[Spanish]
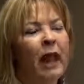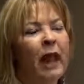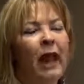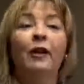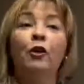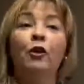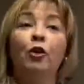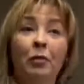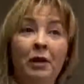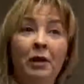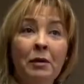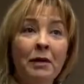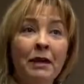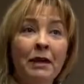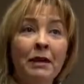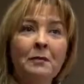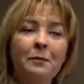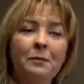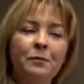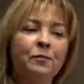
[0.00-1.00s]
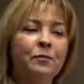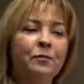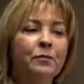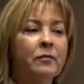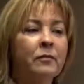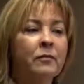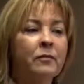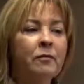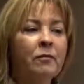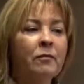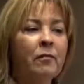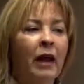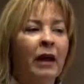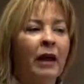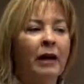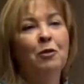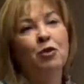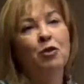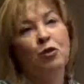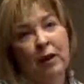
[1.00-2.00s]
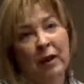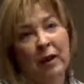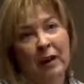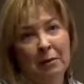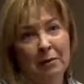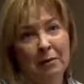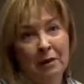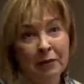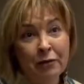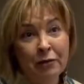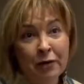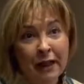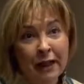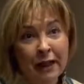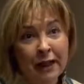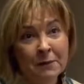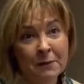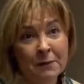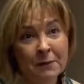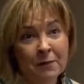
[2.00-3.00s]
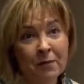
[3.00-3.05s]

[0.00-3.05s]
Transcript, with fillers: En noviembre haremos una gala benéfica